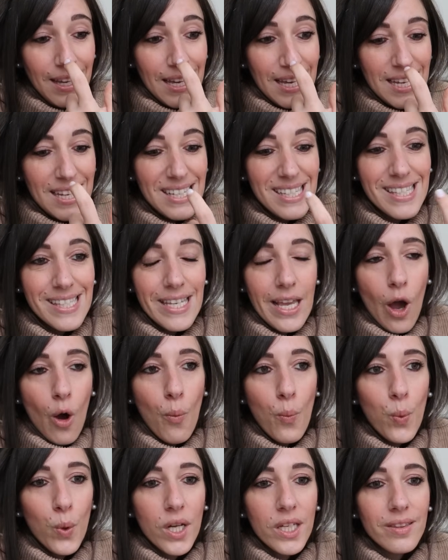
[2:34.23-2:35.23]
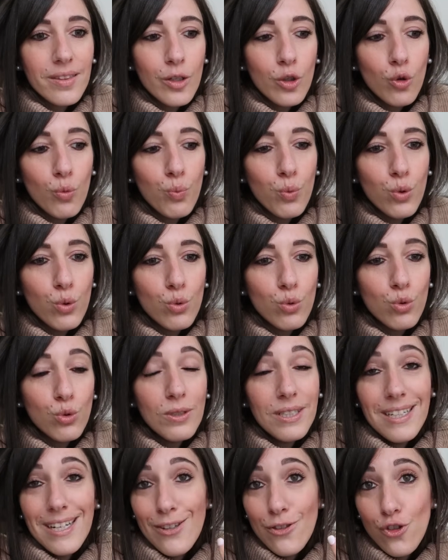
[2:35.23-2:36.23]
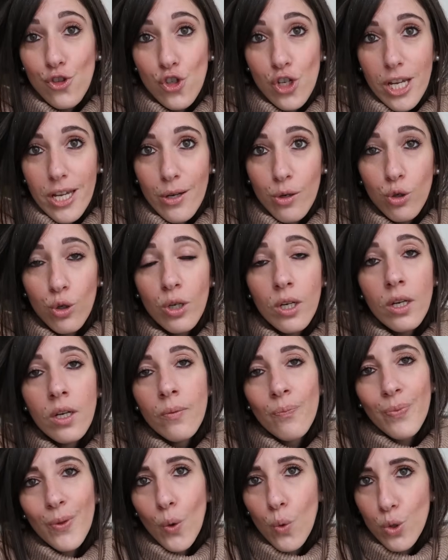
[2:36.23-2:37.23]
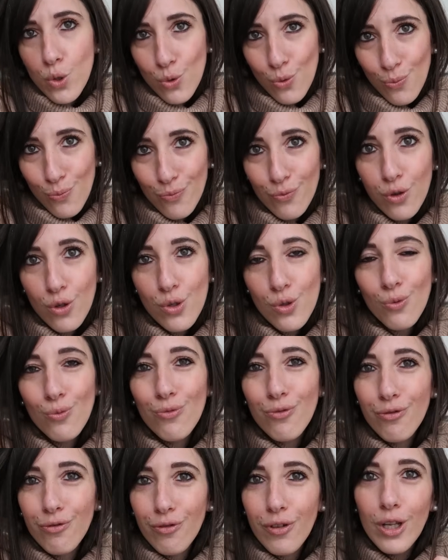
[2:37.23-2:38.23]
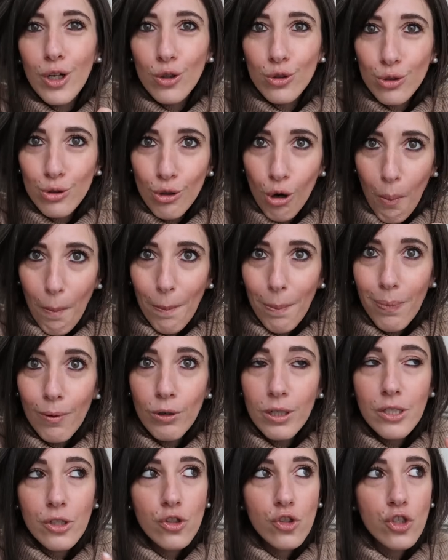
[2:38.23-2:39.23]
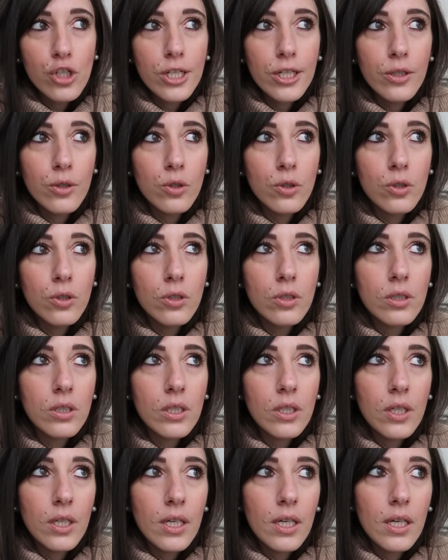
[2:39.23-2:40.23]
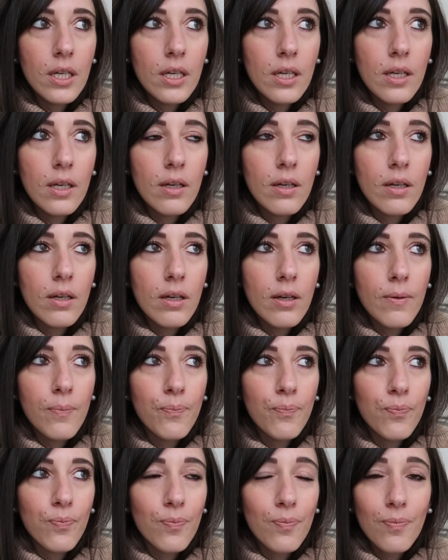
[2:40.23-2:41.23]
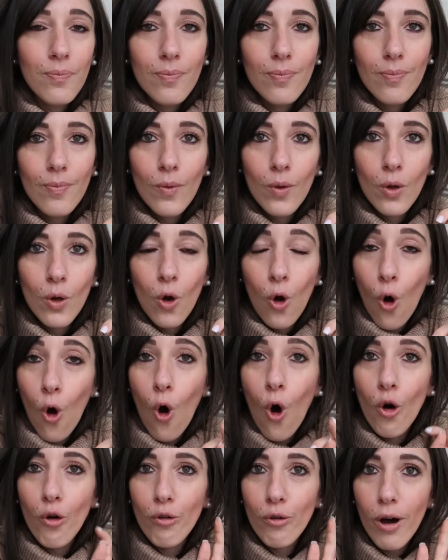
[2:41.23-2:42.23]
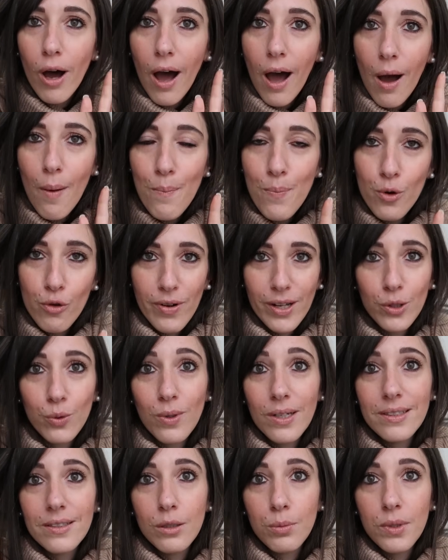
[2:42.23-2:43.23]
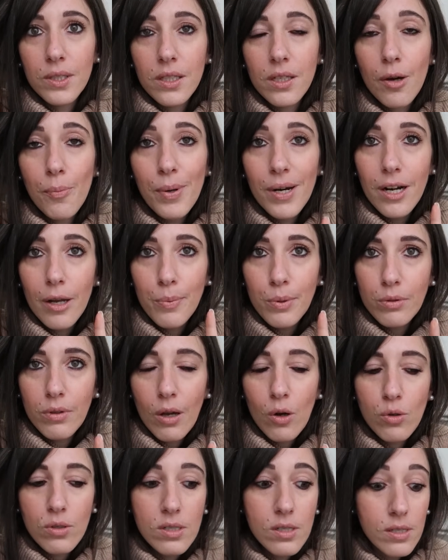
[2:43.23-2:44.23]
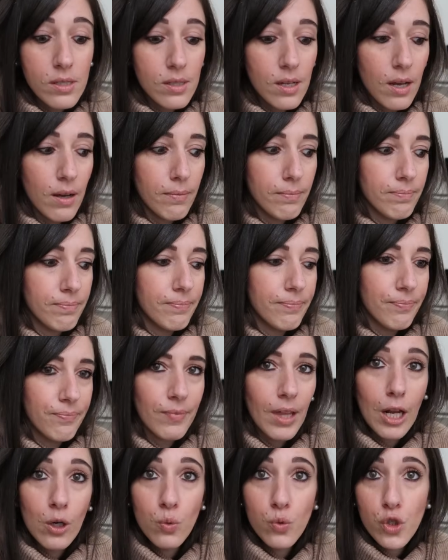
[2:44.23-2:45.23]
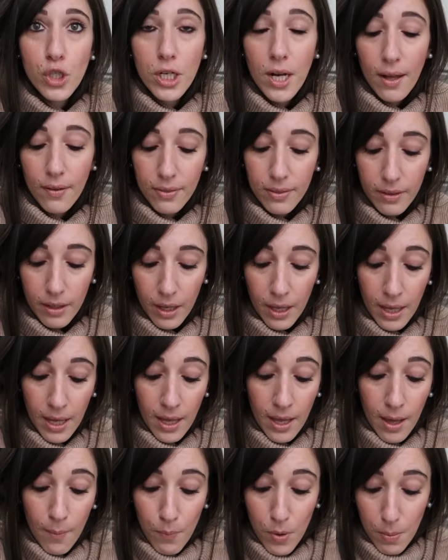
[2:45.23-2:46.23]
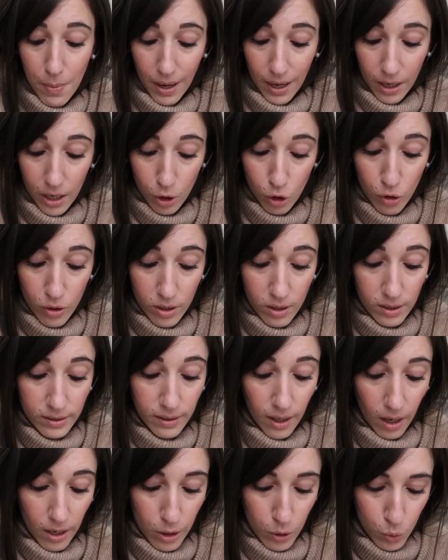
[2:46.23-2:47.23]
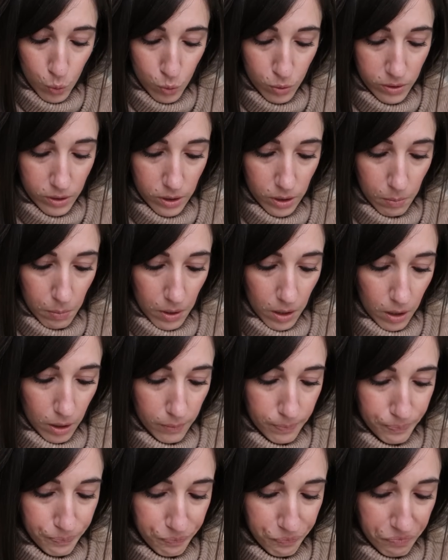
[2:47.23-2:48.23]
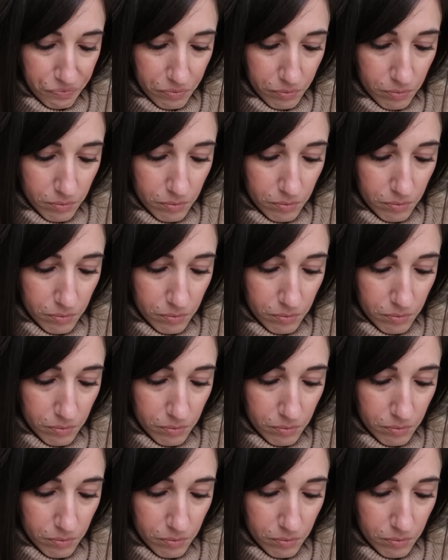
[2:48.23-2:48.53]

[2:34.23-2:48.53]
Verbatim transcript: eh, sia un pochettino più leggero, questo è forse un filo troppo leggero e ehm, ho provato un'antipatia per la protagonista allucinante mi mancano in realtà le ultime